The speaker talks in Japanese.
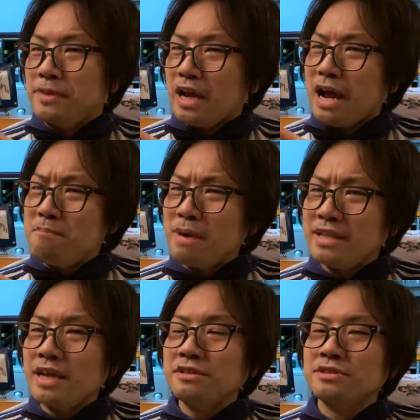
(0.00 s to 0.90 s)
あんまり
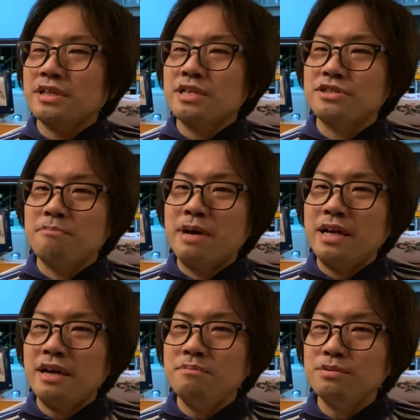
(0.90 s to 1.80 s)
ダンスに関しては
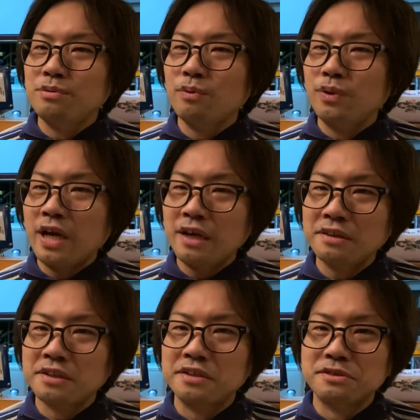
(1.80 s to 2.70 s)
学ぶとこなかっ
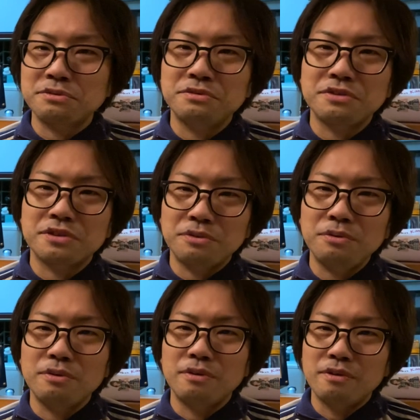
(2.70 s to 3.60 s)
た気がするんですけ
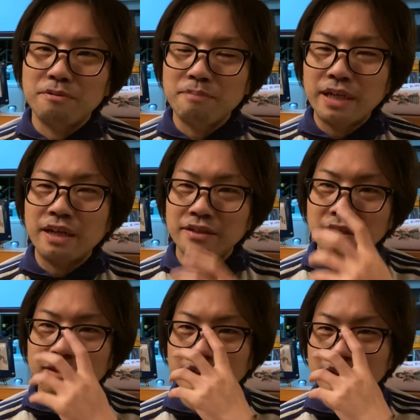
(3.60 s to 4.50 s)
ど学ん
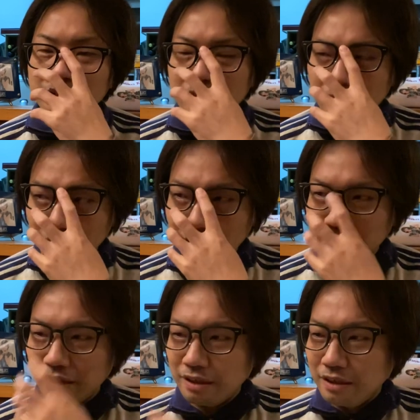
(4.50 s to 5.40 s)
でいて
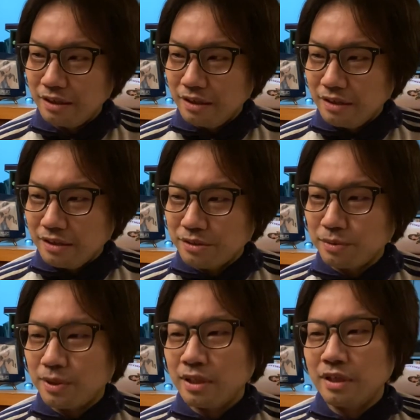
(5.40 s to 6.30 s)

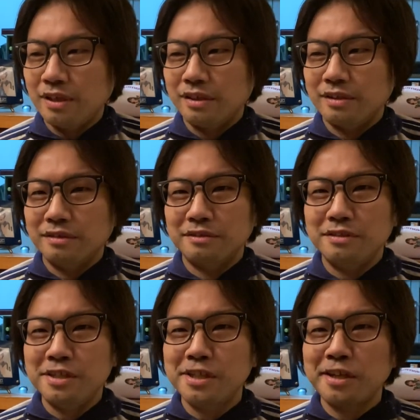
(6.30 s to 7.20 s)
それが
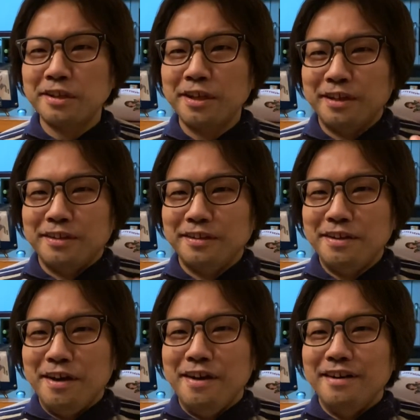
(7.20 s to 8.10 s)
生き方
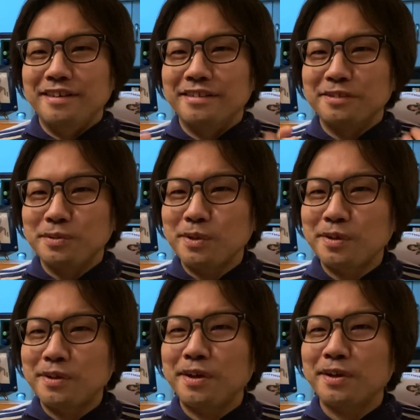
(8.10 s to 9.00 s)
が
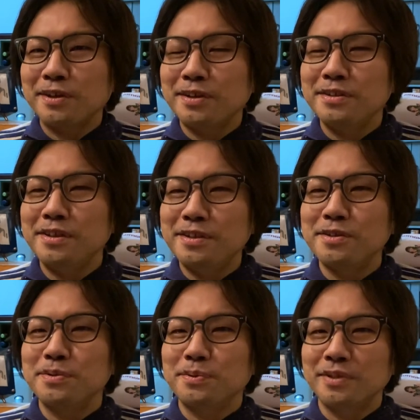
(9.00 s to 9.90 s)
体に出て
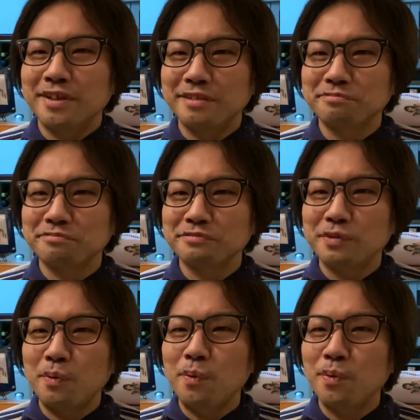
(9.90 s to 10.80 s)
るような
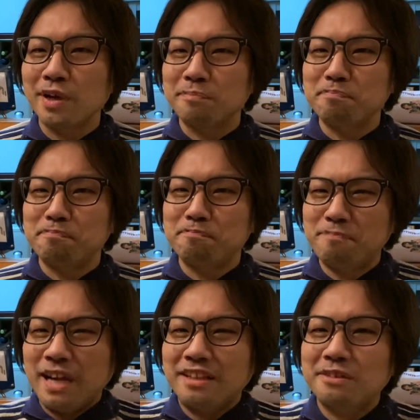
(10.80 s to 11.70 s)
オーラ
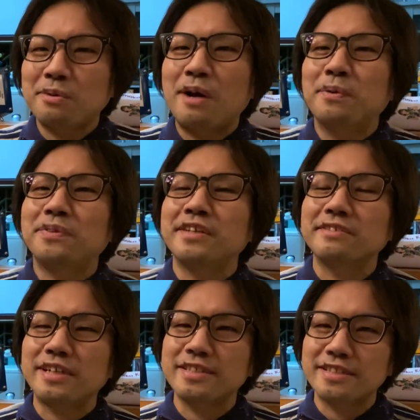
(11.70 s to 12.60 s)
バッと羽織ってる
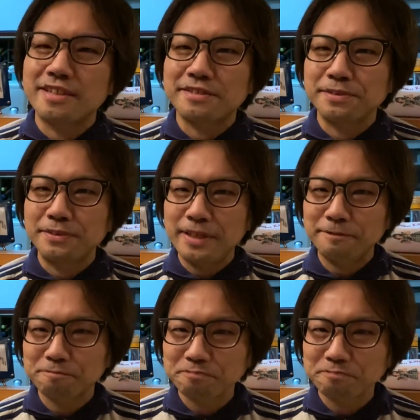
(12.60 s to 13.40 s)
感じなんですよね。